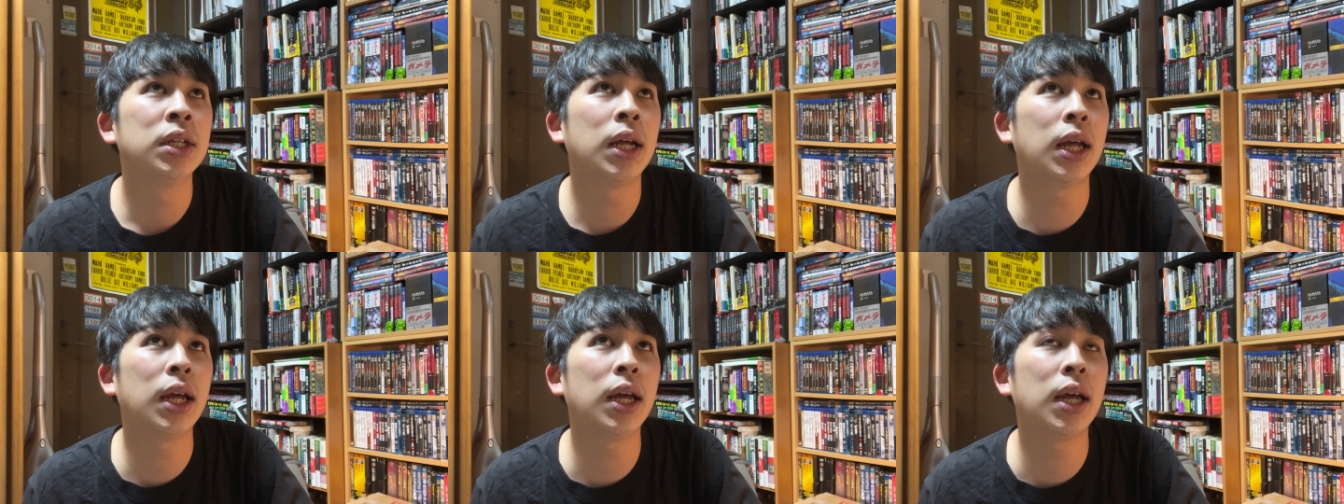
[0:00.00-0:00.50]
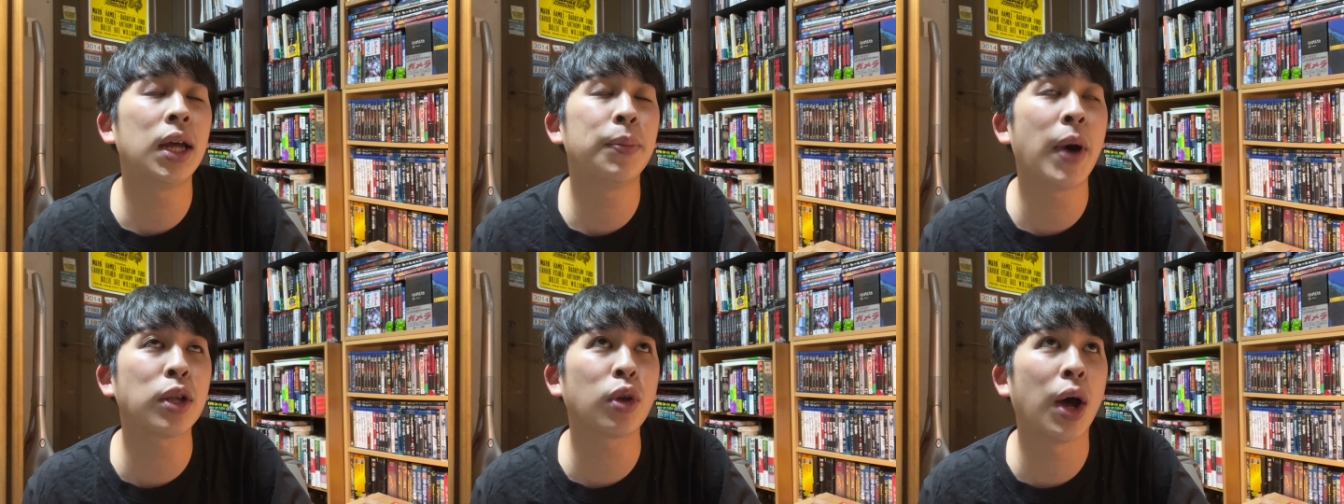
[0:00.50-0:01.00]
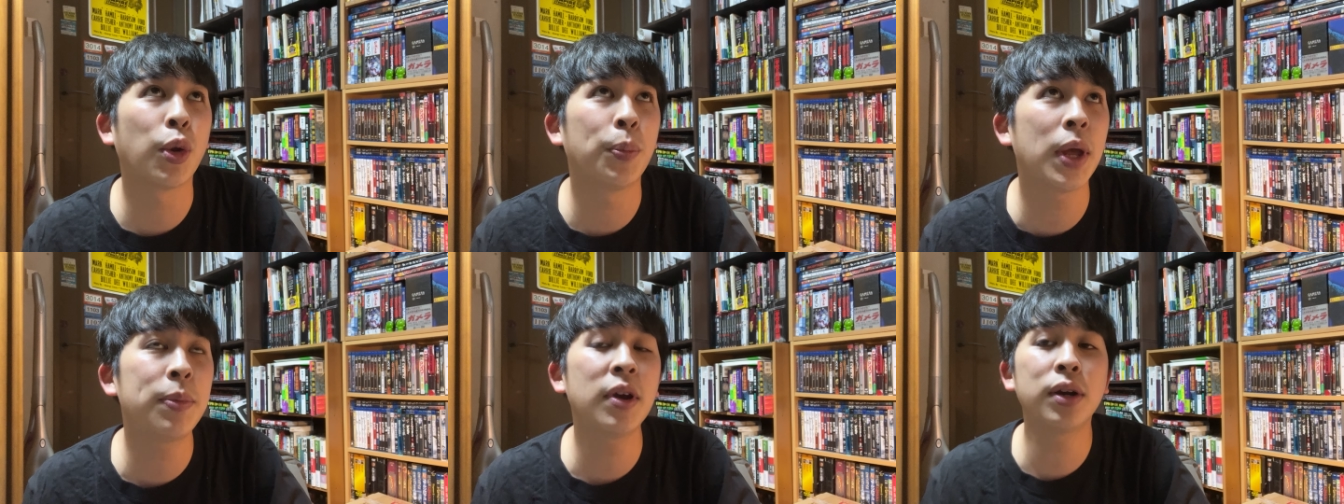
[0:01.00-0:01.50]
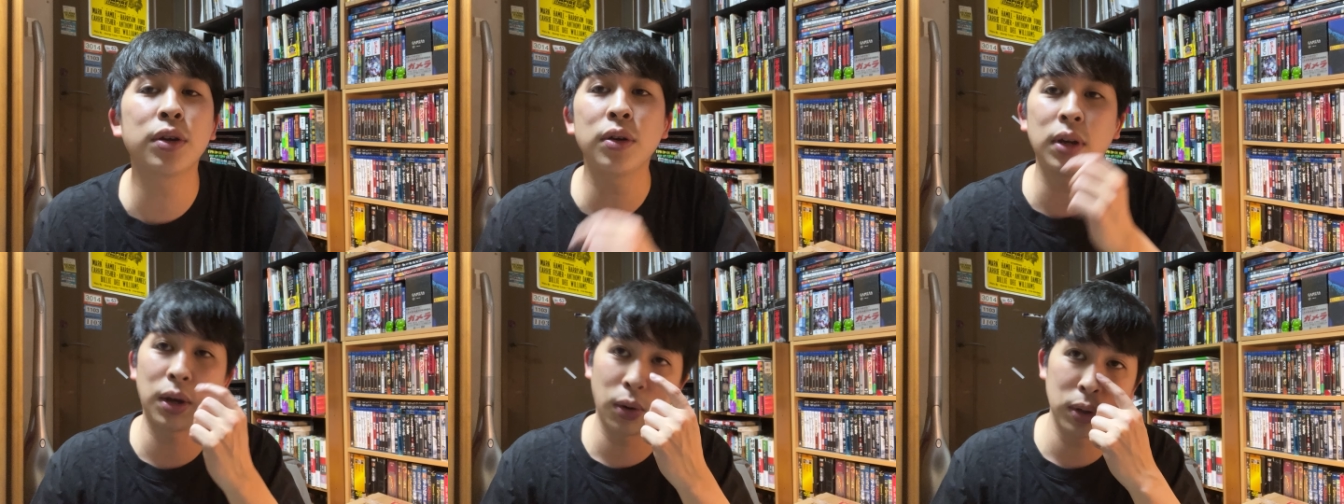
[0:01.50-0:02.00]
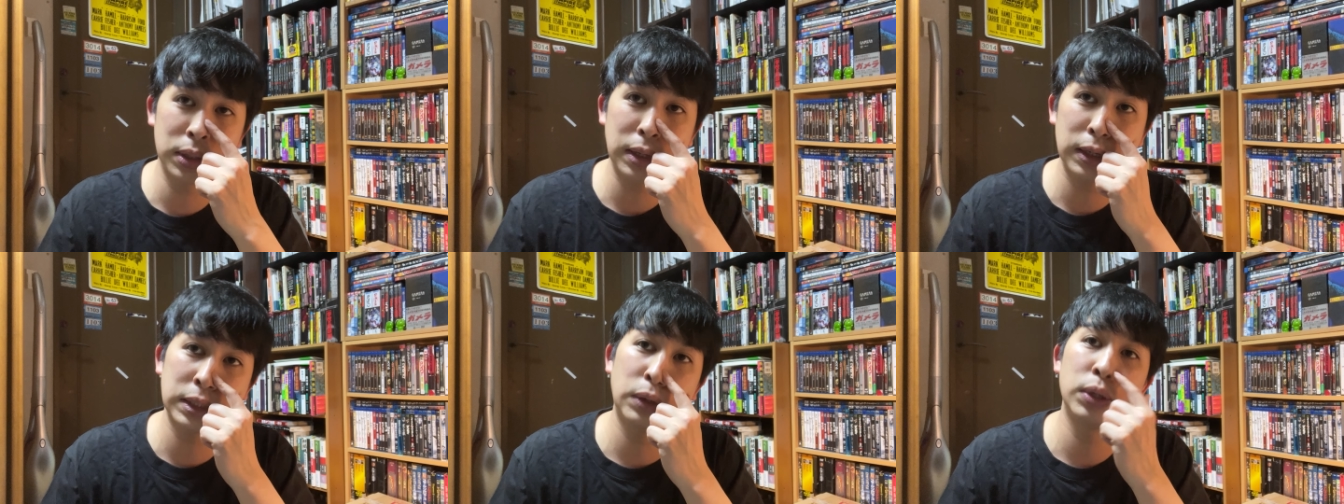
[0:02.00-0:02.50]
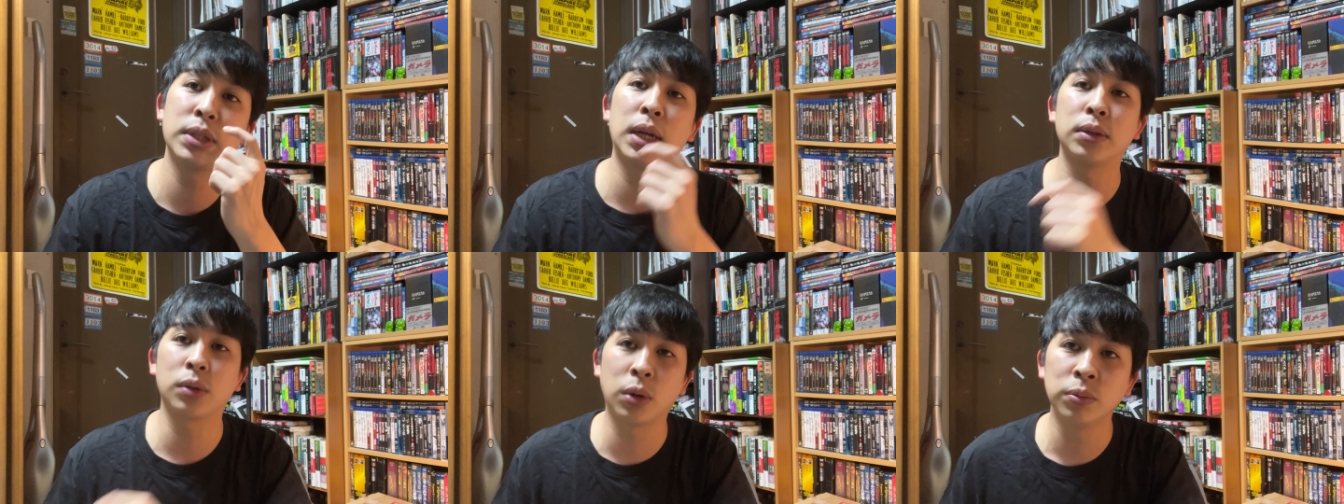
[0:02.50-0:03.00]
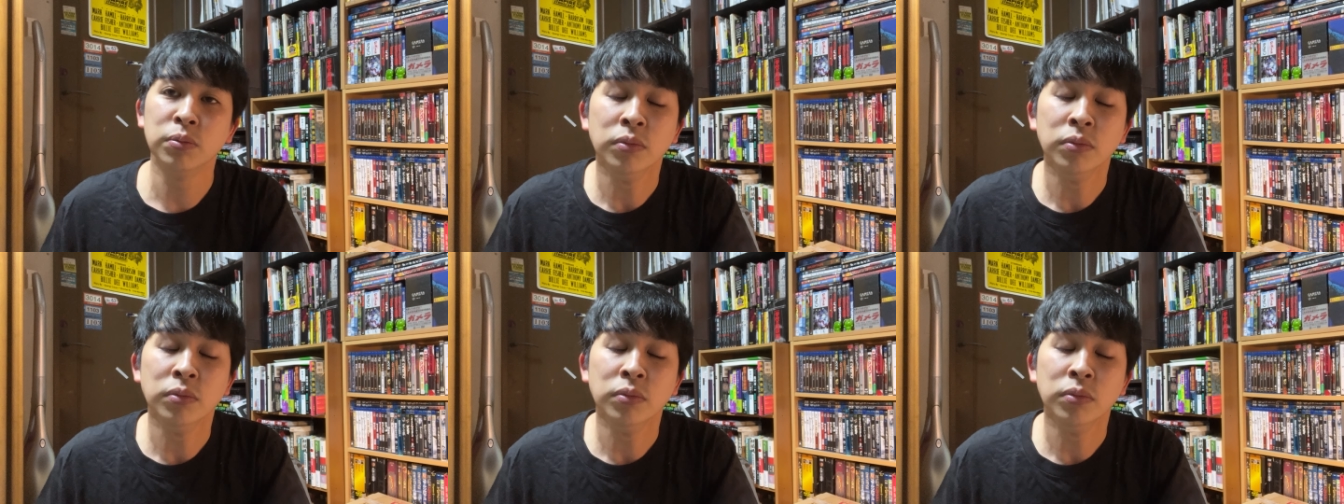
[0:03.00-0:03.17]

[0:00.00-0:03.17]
えー、まああとあの、ベイビーアルキューレの伊沢沙織さんと、